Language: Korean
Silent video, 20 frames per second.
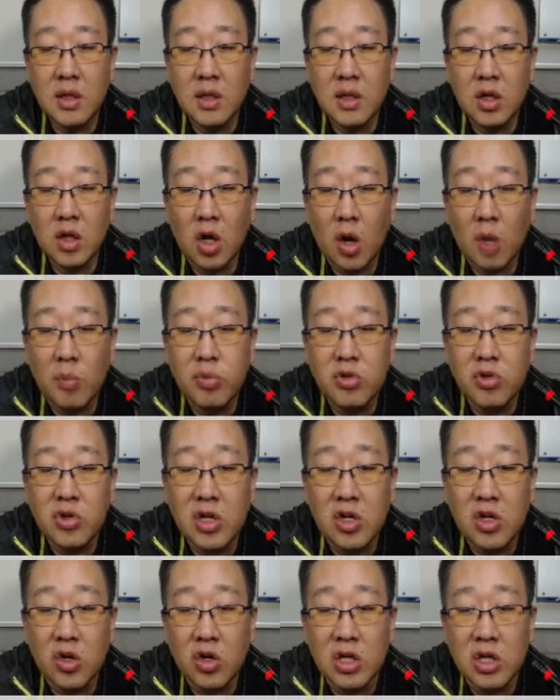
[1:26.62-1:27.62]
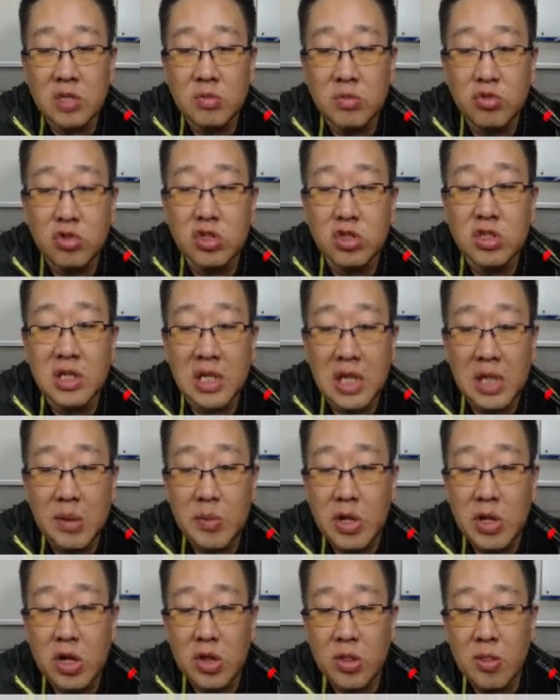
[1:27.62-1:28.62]
어플과 연결해서 무엇을
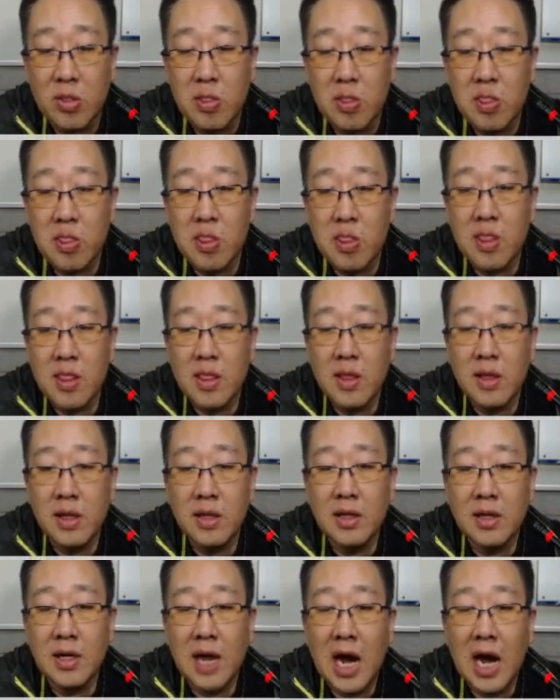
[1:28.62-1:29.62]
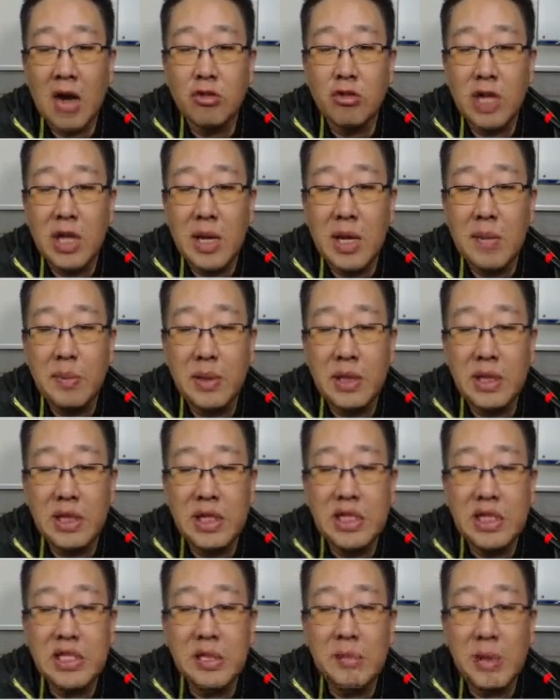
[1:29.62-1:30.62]
하냐면 하루에
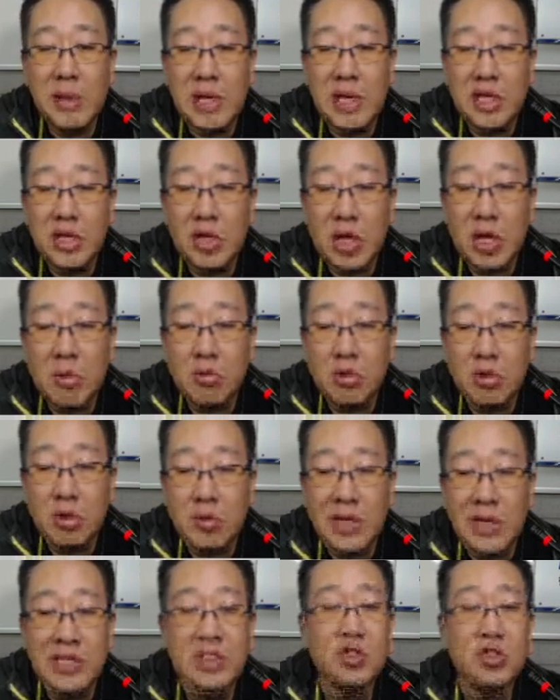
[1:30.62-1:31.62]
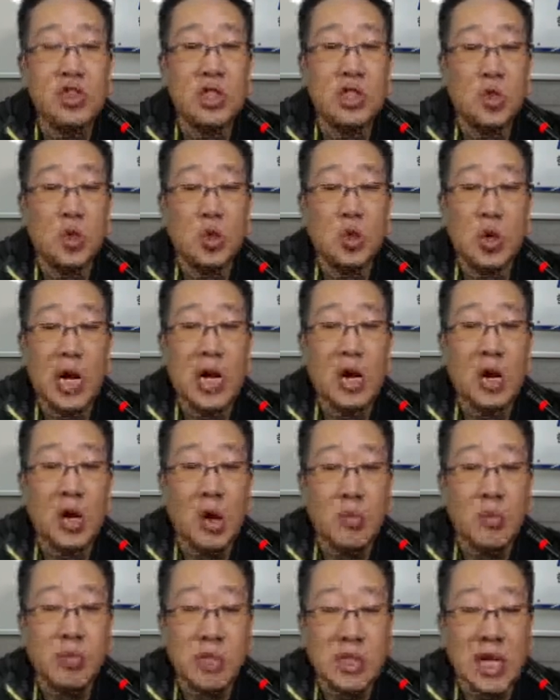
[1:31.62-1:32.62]
1.8리터의 물을 마실 수 있도록 아,
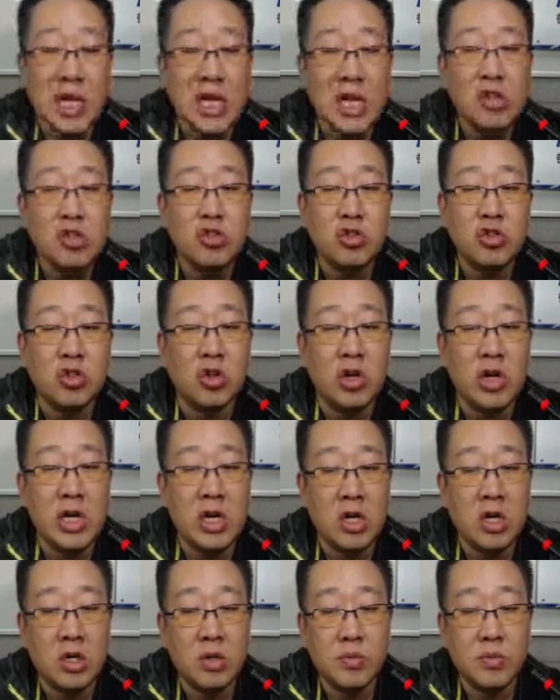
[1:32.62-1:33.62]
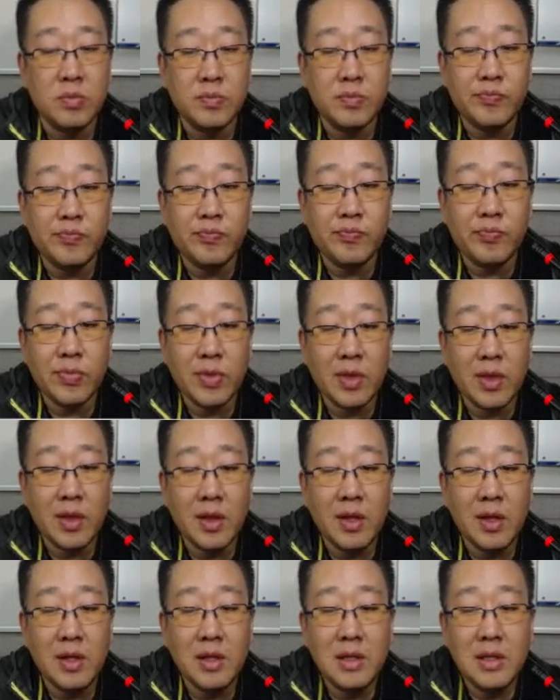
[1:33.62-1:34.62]
어플에서 알려주는 거예요.
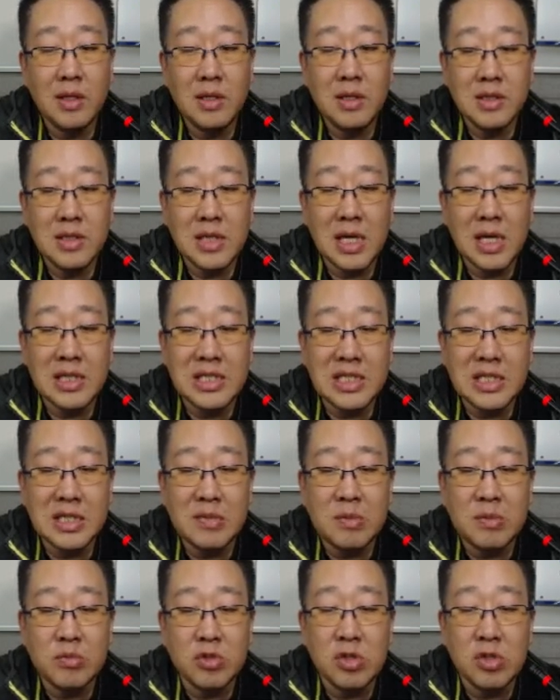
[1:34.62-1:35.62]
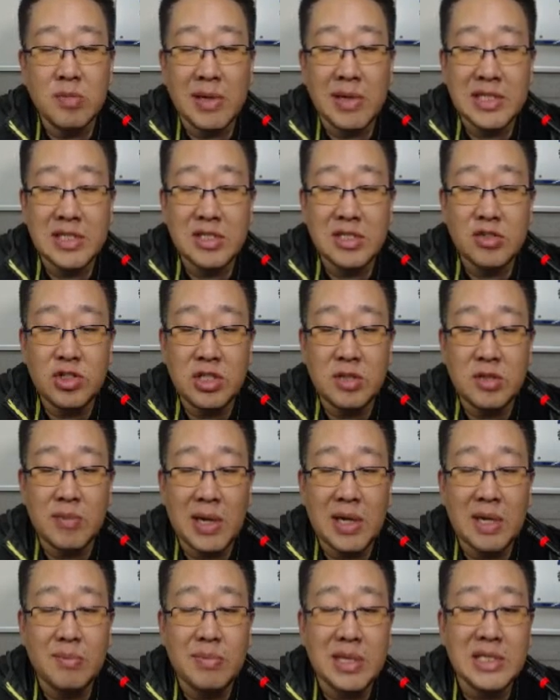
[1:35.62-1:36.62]
자, 지금은 물을 마실 수 있는,
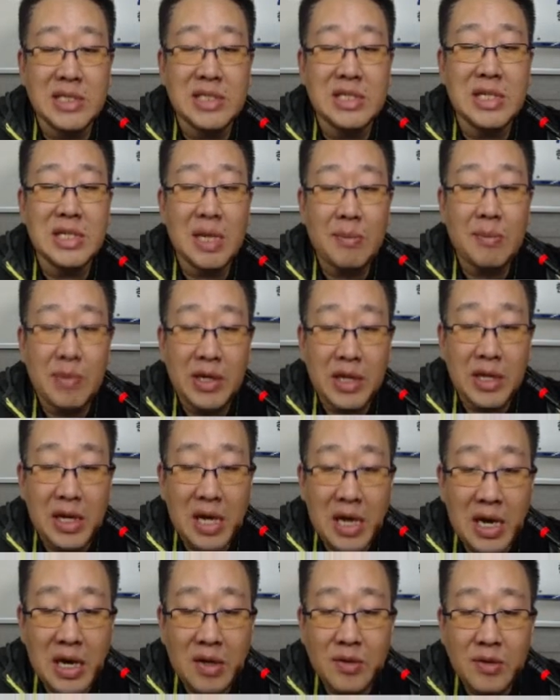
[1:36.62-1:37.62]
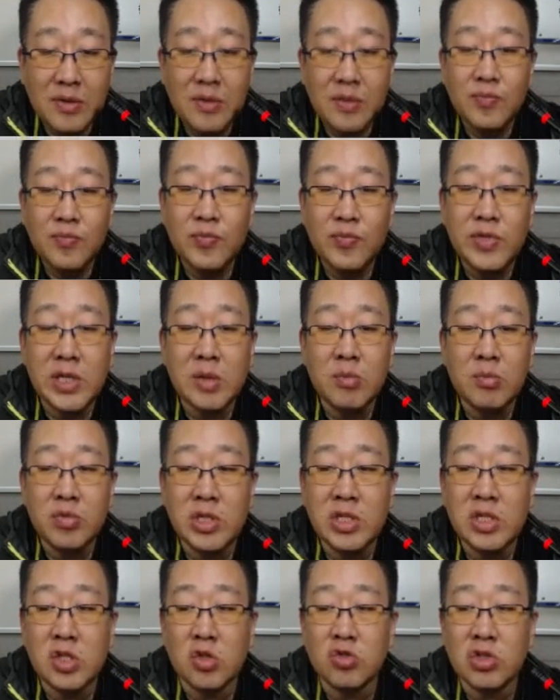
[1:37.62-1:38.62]
마, 마실 때입니다. 지금
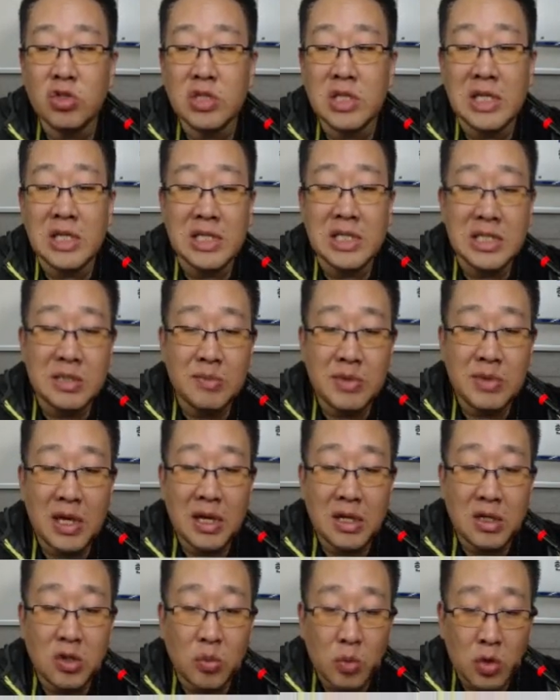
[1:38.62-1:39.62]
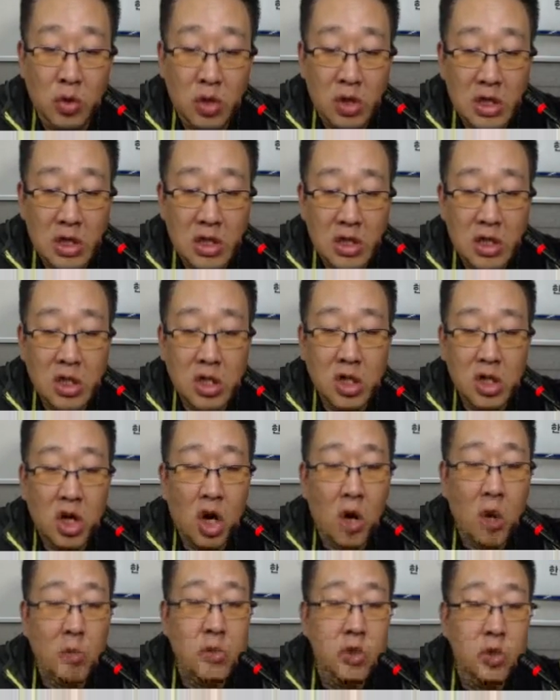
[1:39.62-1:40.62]
물이 정수가 잘 됐습니다라는 정보를
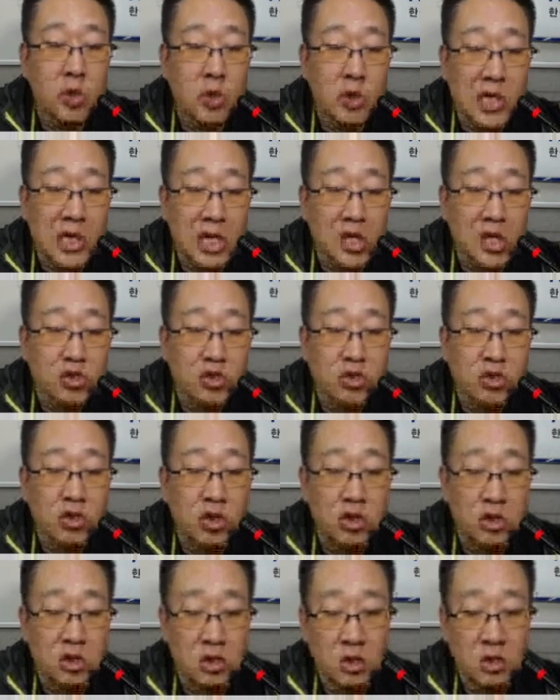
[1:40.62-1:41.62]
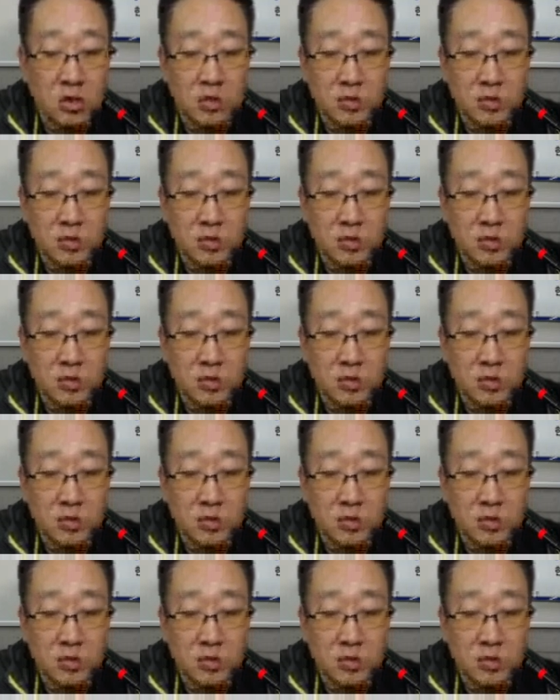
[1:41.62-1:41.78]
어플 통해서 알려주는 거죠.